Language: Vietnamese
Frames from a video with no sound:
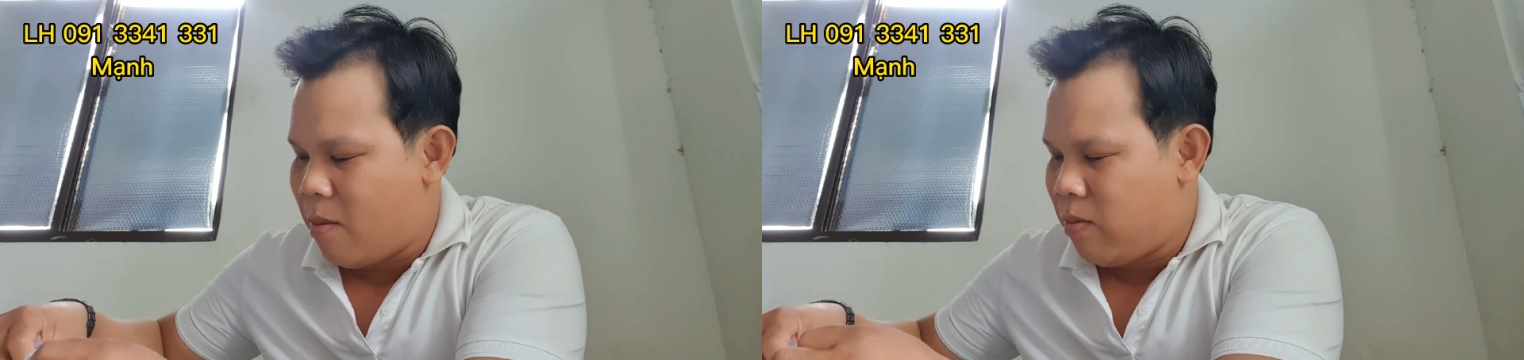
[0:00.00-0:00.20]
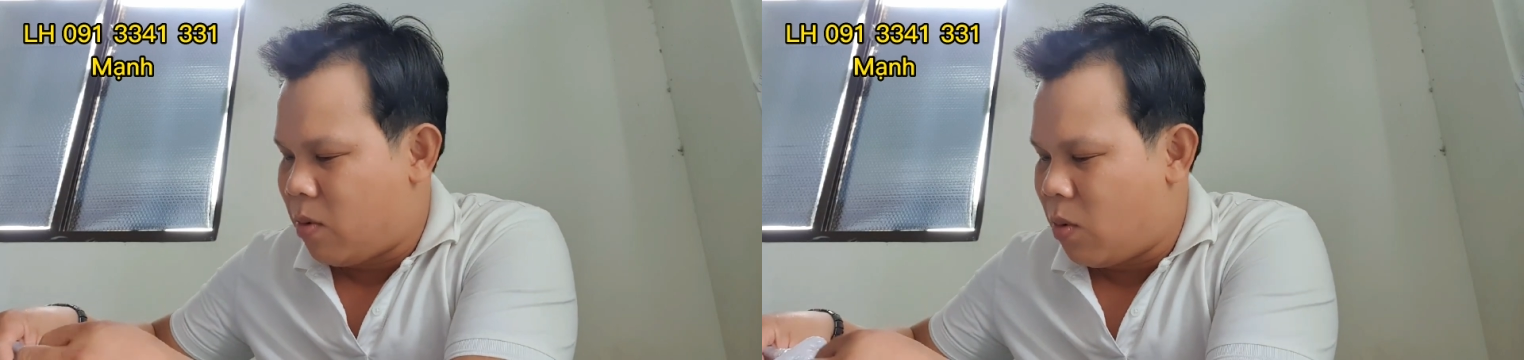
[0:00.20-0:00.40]

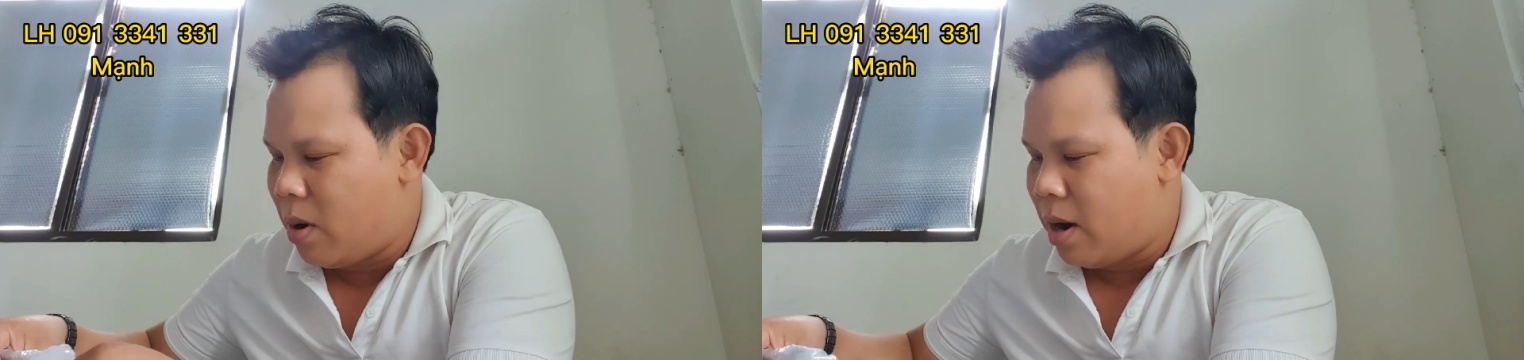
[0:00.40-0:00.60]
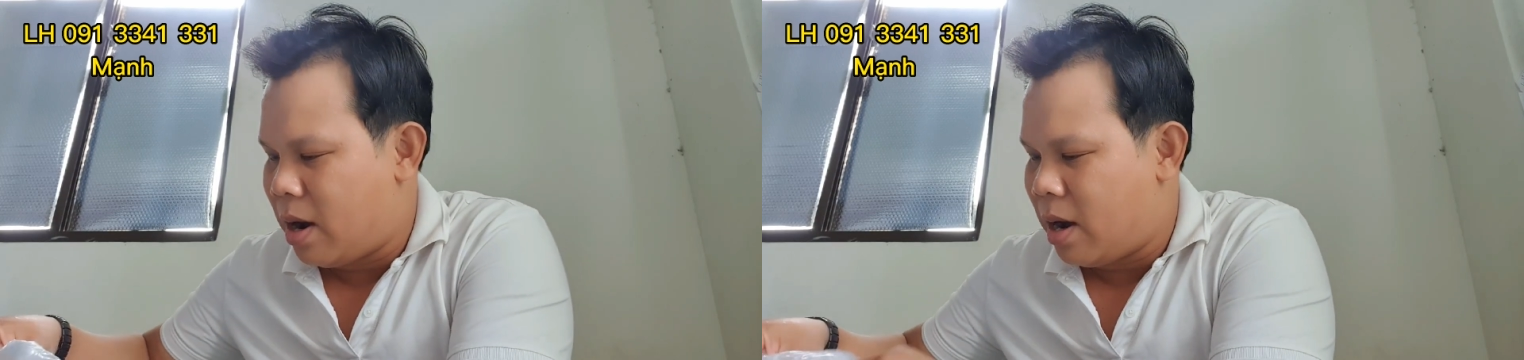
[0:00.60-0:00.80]
ốc
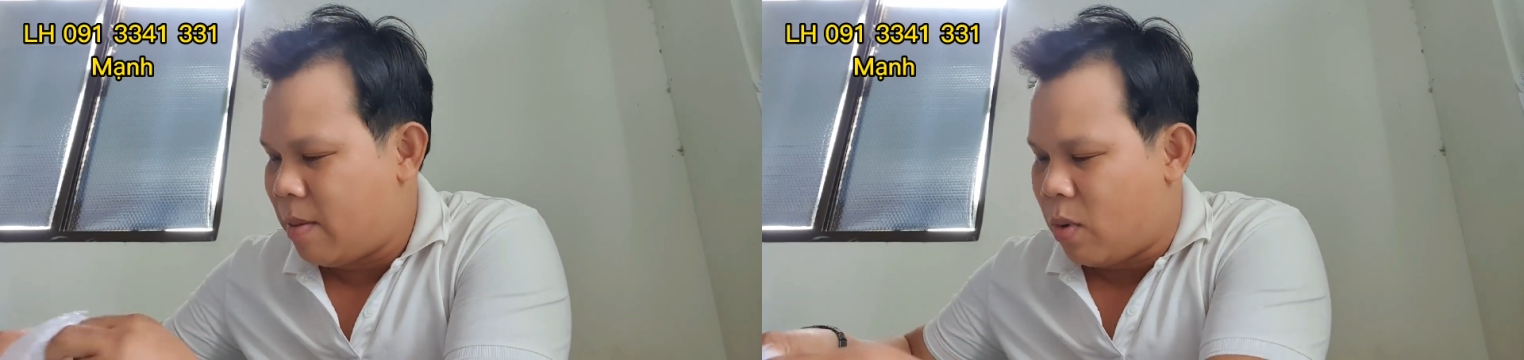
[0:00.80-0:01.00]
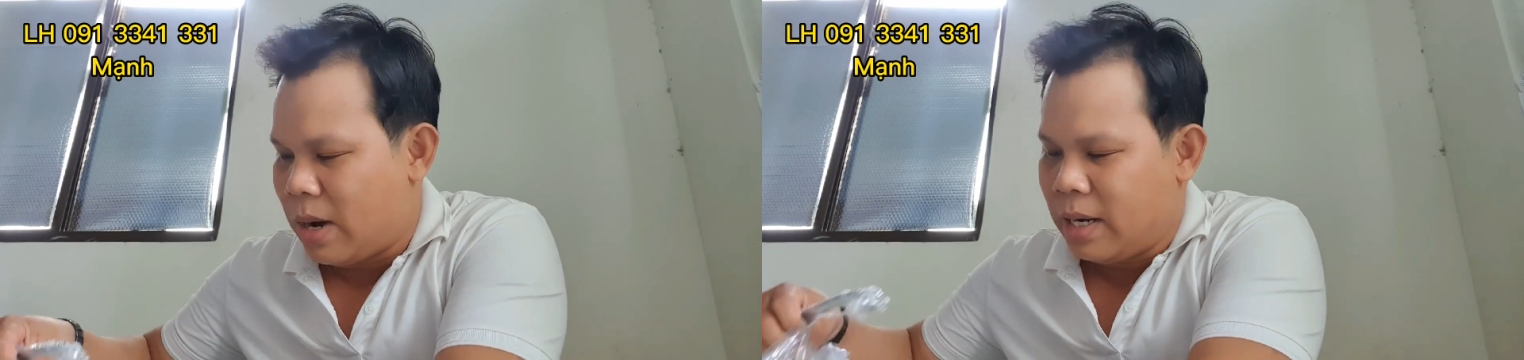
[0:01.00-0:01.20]
của à,
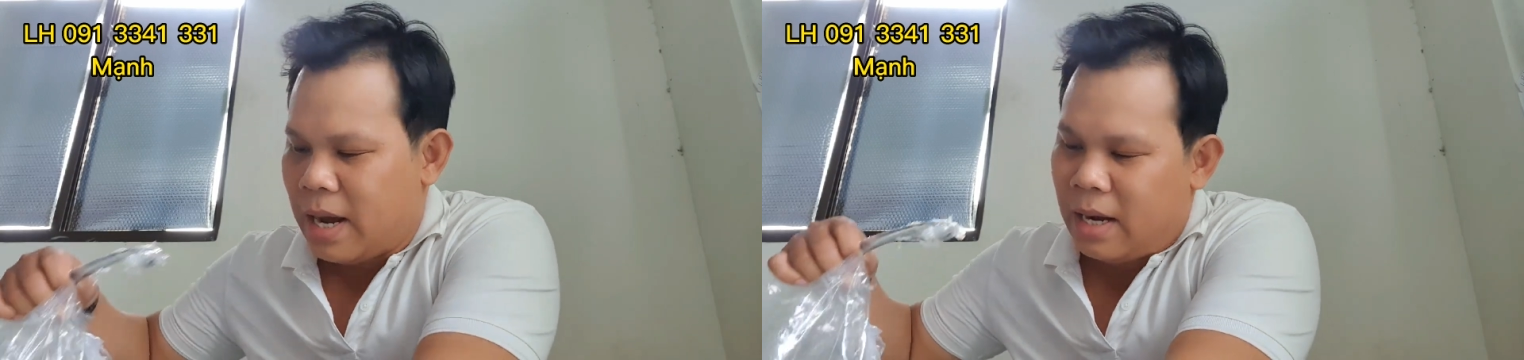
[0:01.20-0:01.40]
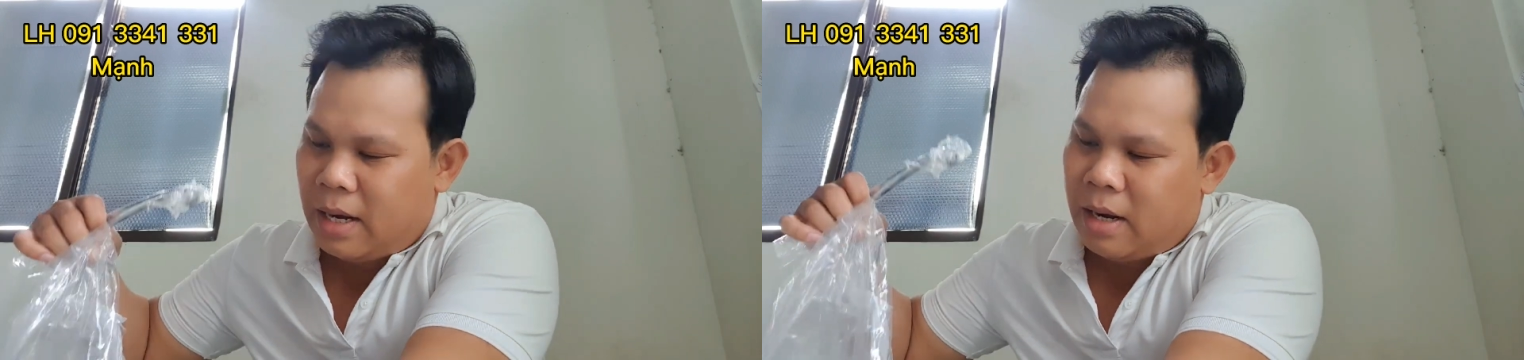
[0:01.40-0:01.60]
một anh
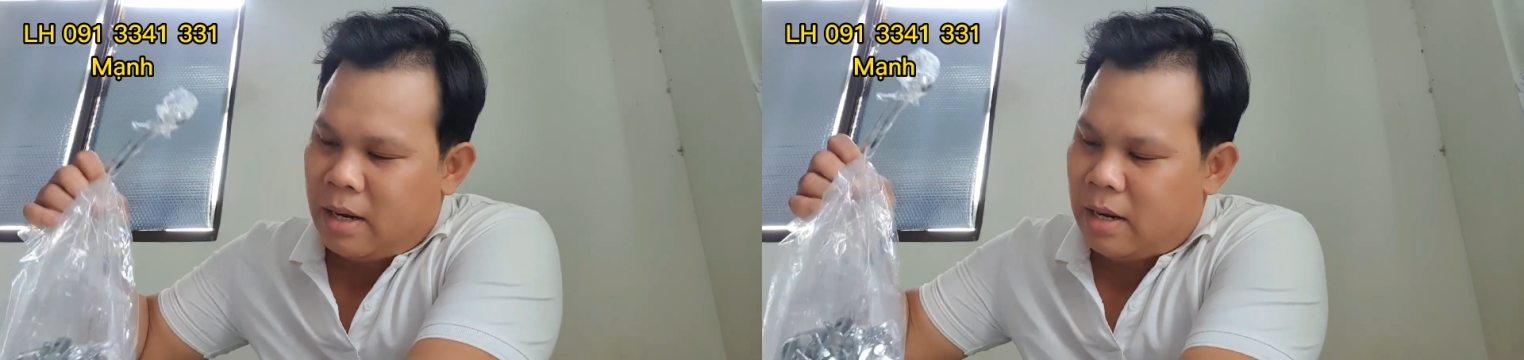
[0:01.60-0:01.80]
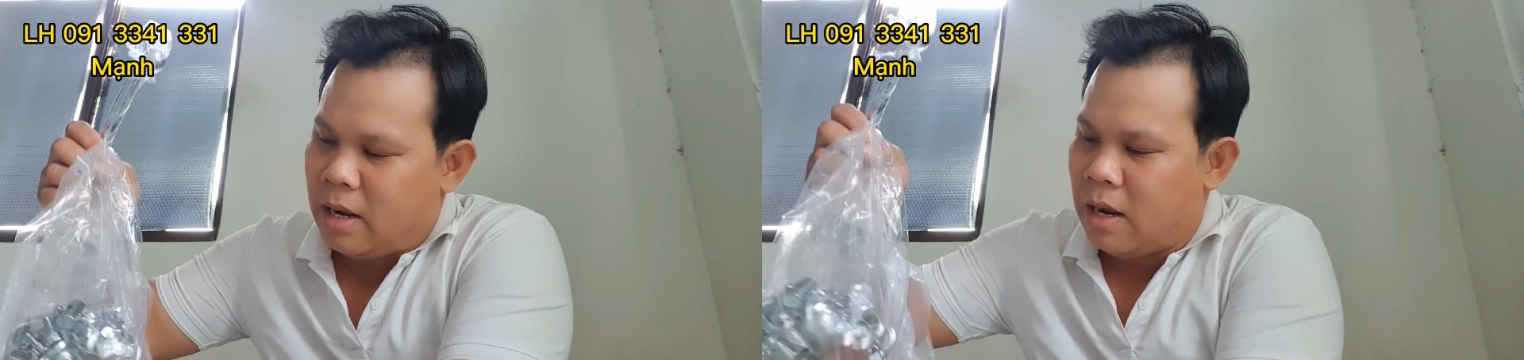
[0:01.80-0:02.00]
khách
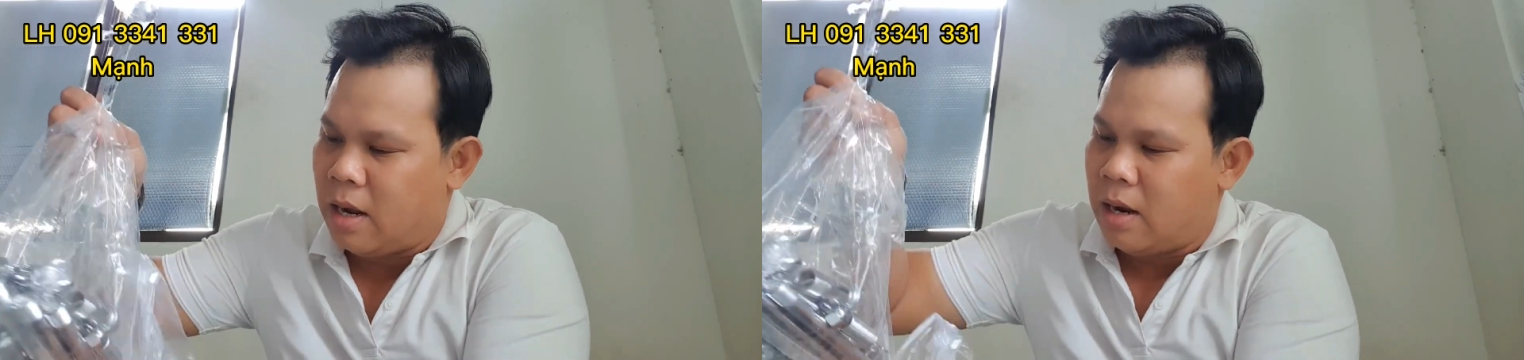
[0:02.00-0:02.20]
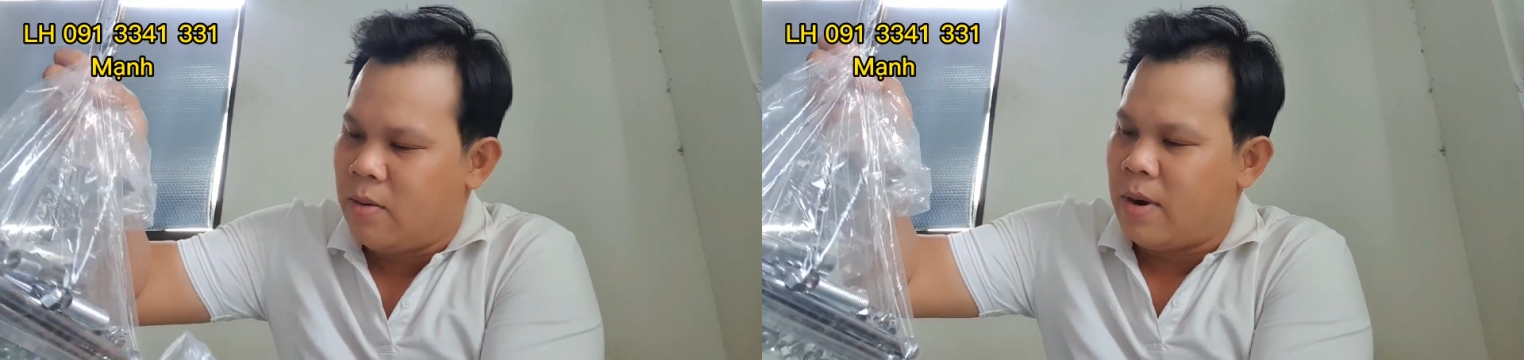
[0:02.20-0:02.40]

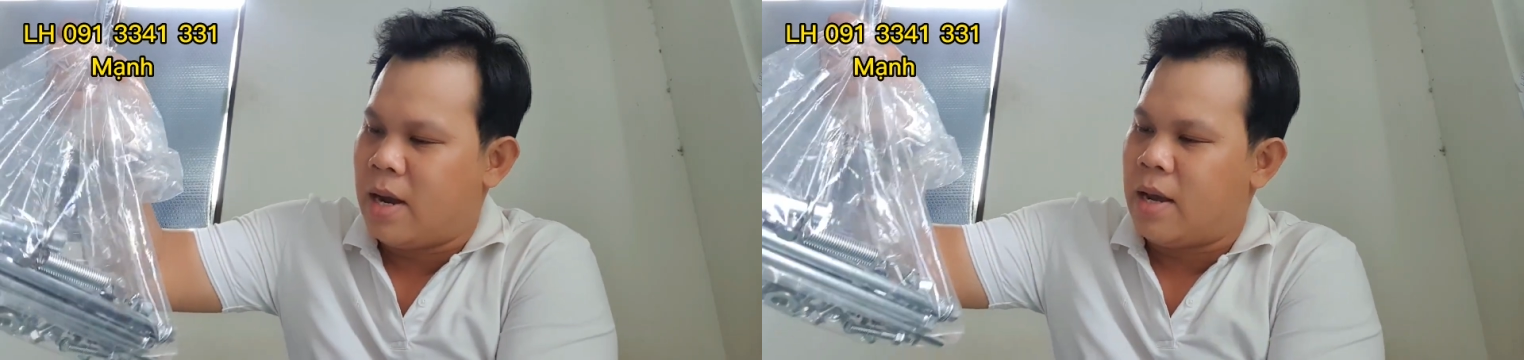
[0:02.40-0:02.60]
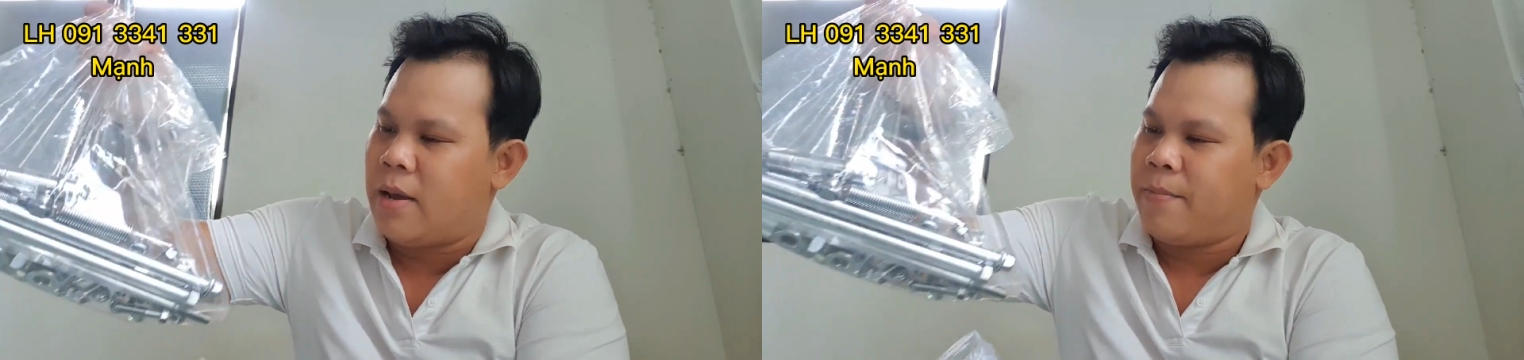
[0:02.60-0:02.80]

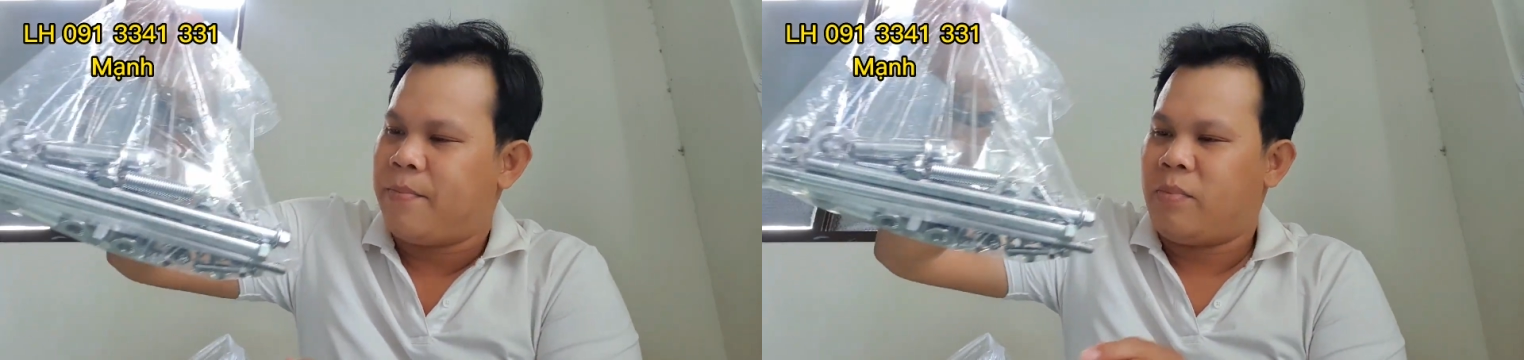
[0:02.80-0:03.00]
ngoài à,